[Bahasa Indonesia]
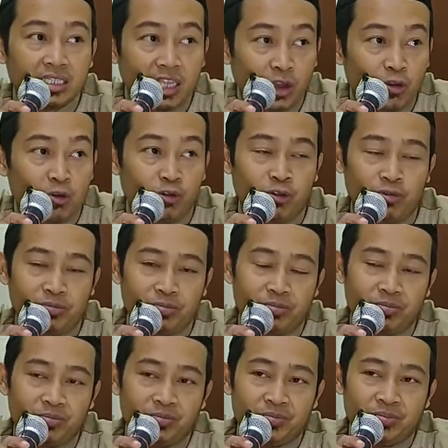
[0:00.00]
tahun
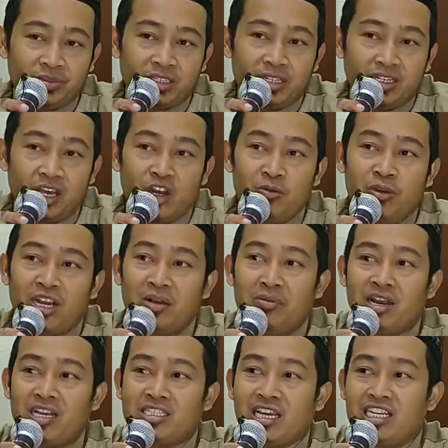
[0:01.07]
lalu
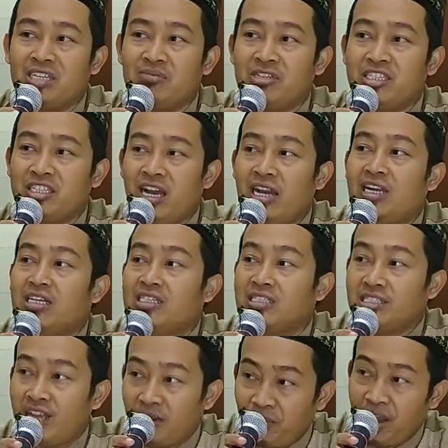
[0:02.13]
bagaimana saat di Medina?
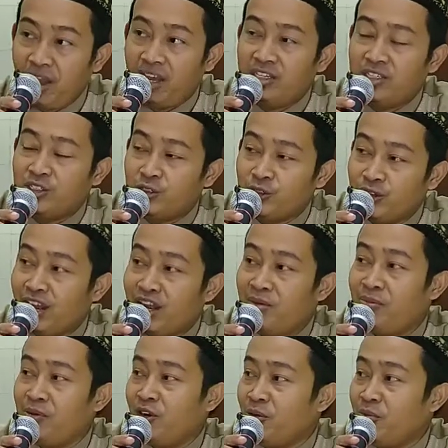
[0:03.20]
sama
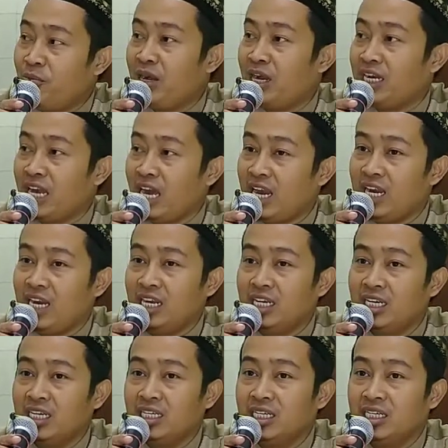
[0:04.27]
juga belum
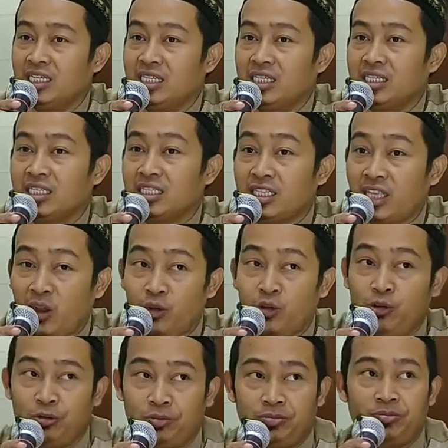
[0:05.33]
mengenal
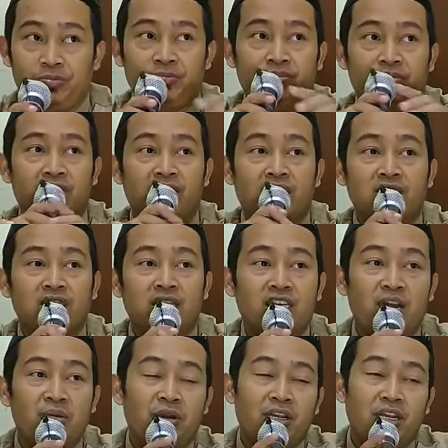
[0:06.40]
tahun
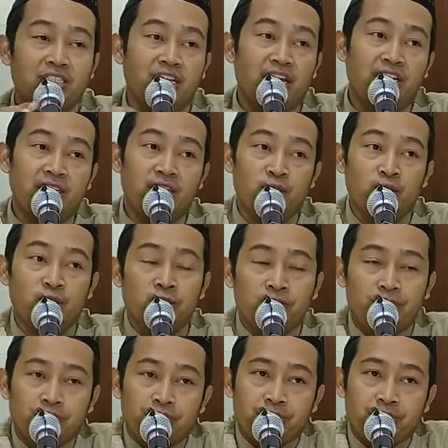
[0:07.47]
sehingga pada saat itu